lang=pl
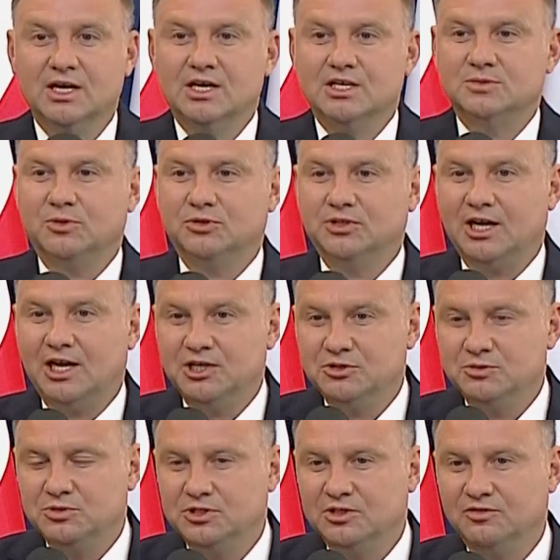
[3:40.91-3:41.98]

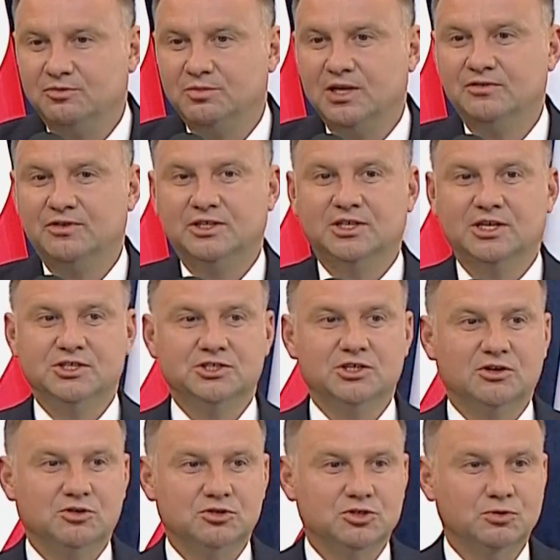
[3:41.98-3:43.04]
Spotkaliśmy się w
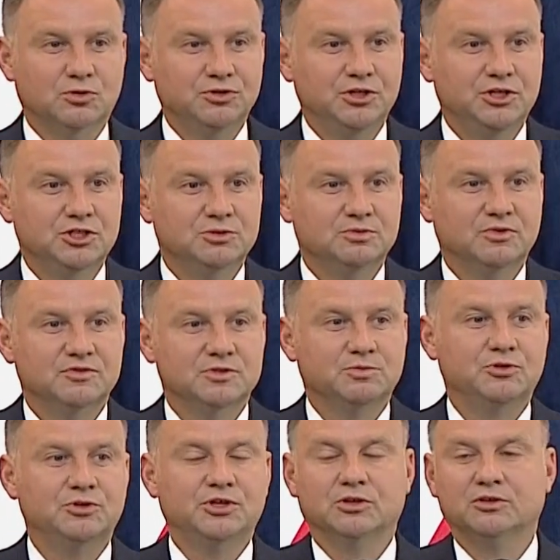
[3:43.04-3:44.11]
Belwederze, odsłoniliśmy
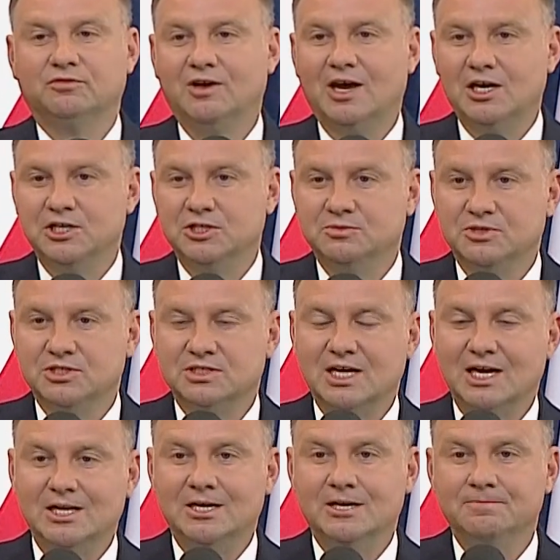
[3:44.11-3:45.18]
wspólnie, otwarliśmy
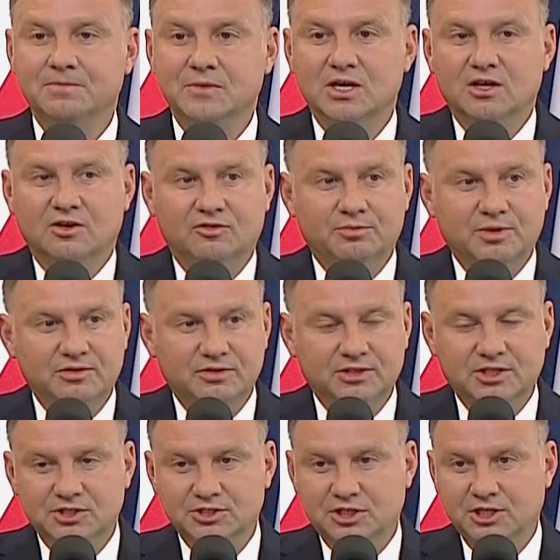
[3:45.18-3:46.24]
salę w
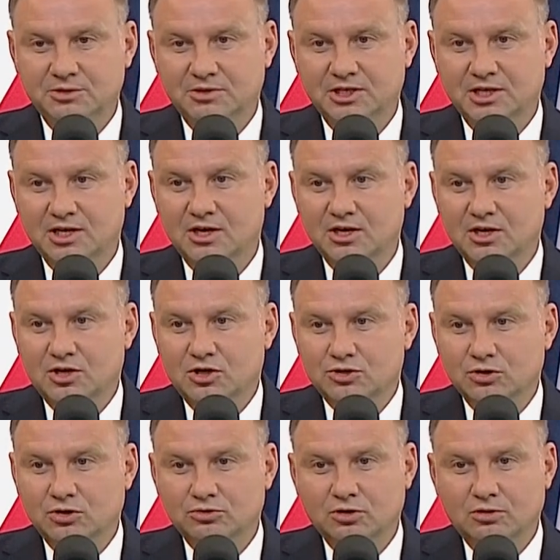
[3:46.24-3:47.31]
Belwederze imienia
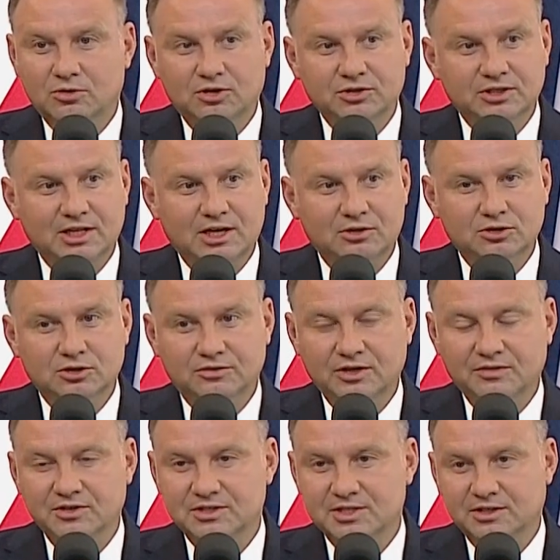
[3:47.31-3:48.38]
Rządu Obrony
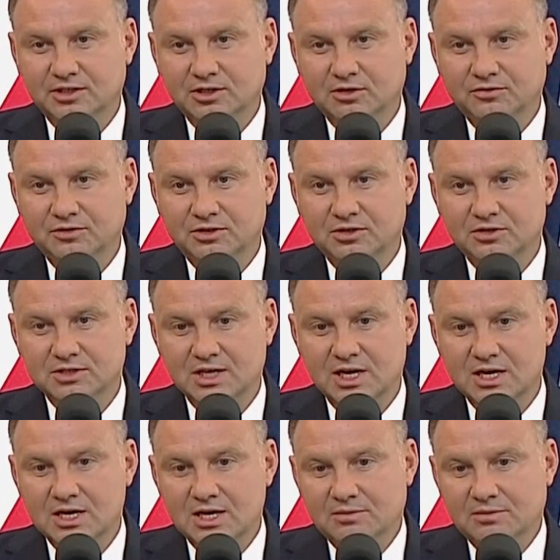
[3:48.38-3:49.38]
Narodowej Wincentego Witosa.